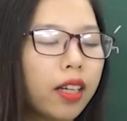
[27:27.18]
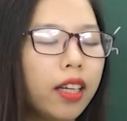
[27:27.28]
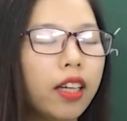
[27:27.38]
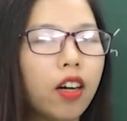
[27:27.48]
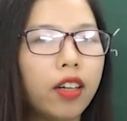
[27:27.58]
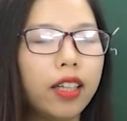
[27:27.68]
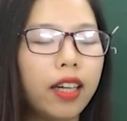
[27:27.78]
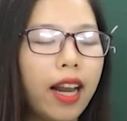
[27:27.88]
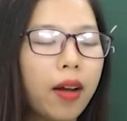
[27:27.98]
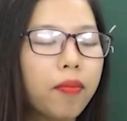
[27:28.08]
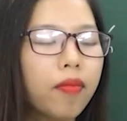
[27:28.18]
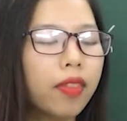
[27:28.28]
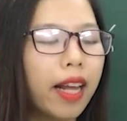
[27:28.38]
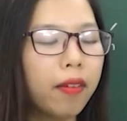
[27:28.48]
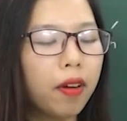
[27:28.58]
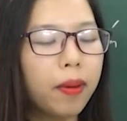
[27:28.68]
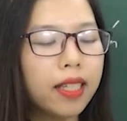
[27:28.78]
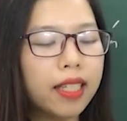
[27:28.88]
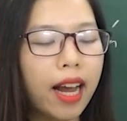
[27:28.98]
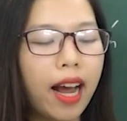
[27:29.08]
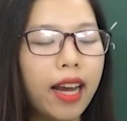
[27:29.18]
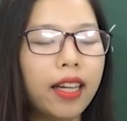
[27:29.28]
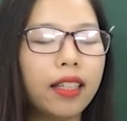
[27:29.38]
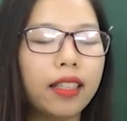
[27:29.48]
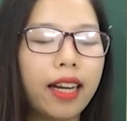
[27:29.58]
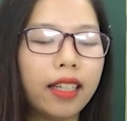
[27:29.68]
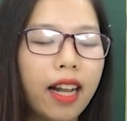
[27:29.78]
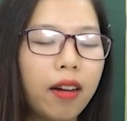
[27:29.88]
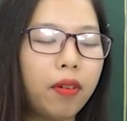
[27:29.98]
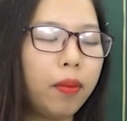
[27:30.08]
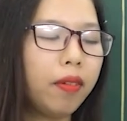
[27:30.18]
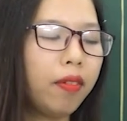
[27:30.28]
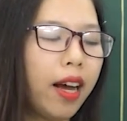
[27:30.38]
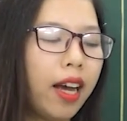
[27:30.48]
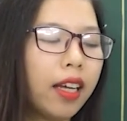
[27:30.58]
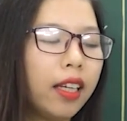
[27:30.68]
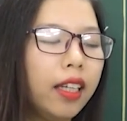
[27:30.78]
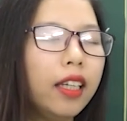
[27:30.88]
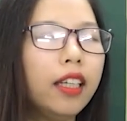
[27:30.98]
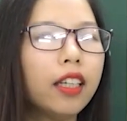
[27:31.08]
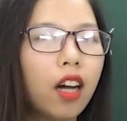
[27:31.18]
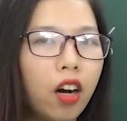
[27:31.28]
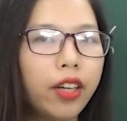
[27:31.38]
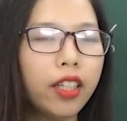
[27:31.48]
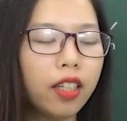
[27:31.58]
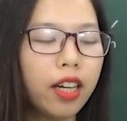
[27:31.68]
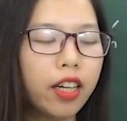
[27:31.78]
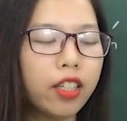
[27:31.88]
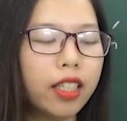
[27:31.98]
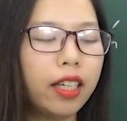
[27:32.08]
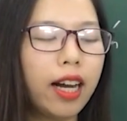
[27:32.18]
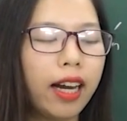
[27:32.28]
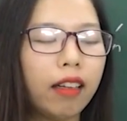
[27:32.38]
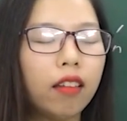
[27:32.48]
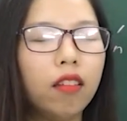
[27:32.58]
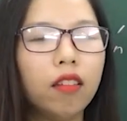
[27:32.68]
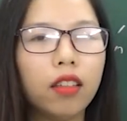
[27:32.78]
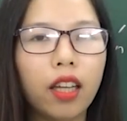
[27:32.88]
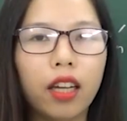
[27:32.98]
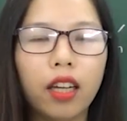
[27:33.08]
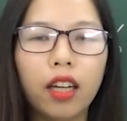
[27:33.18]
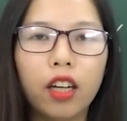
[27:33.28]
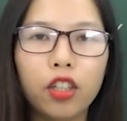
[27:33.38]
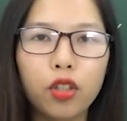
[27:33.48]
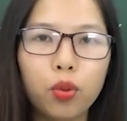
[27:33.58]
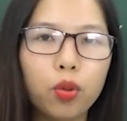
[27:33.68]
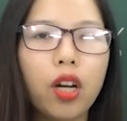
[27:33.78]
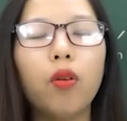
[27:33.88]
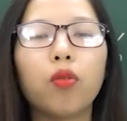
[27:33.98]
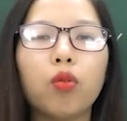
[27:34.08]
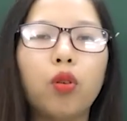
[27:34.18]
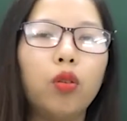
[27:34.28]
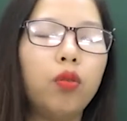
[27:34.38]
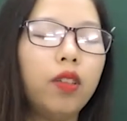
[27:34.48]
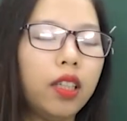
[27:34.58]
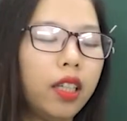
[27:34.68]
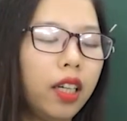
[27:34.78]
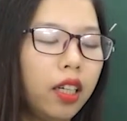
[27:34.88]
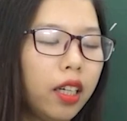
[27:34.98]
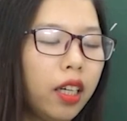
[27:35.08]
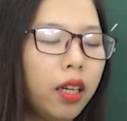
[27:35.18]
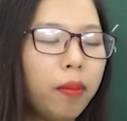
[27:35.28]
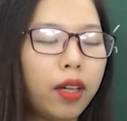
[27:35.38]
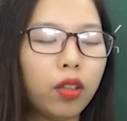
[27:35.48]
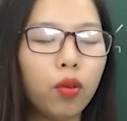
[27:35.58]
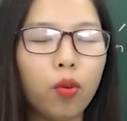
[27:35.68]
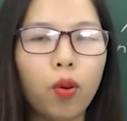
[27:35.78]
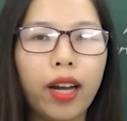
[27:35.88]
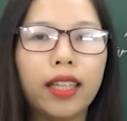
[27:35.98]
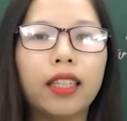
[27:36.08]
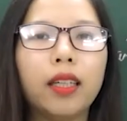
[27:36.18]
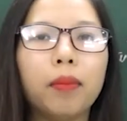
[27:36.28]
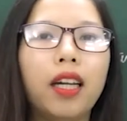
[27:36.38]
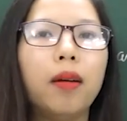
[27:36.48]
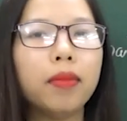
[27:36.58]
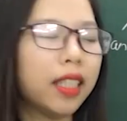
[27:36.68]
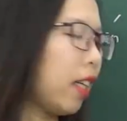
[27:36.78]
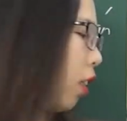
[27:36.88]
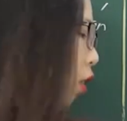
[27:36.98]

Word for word: thì có nghĩa là đánh vào bên trái, đánh thẳng vào bên phải. Ý nói ở đây đó chính là cái tư thế chủ động của Lục Vân Tiên khi mà tung hoành, khi mà lâm trận,